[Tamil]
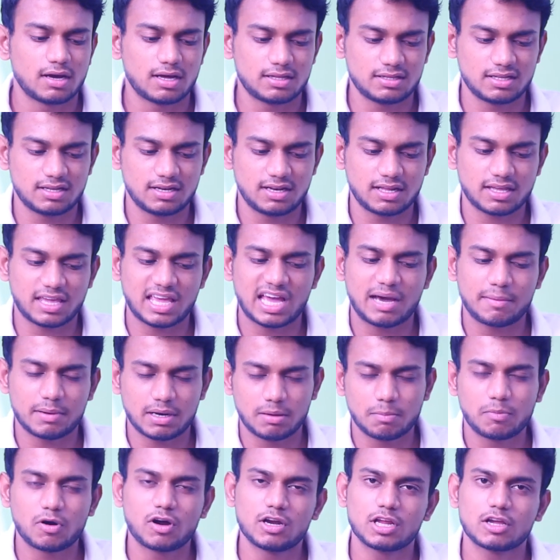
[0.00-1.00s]
அது என்ன
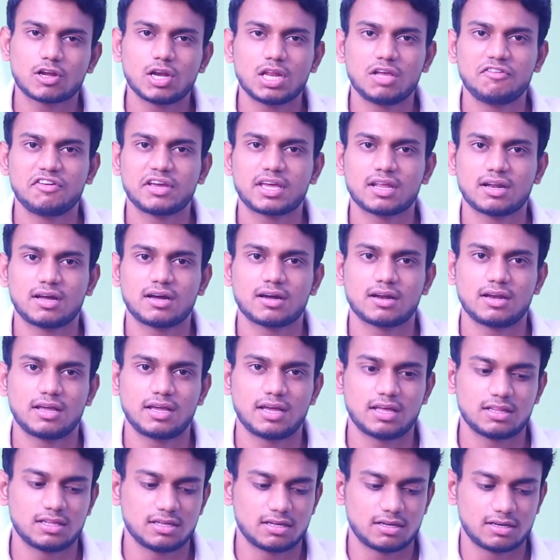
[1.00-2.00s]
கேமரா பாடிக்குள்ளே விற்கிறாங்களே
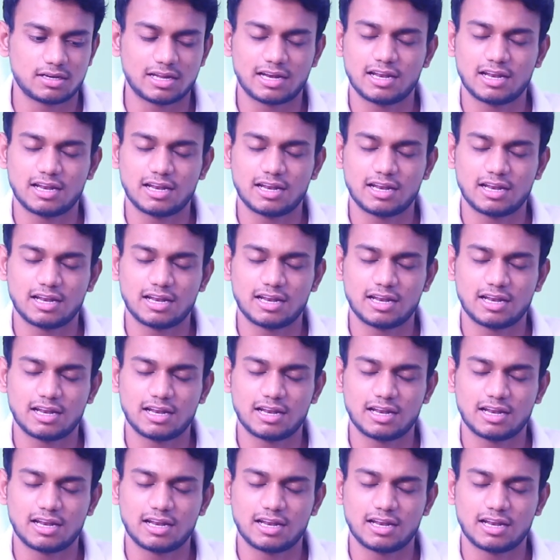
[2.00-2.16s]
அது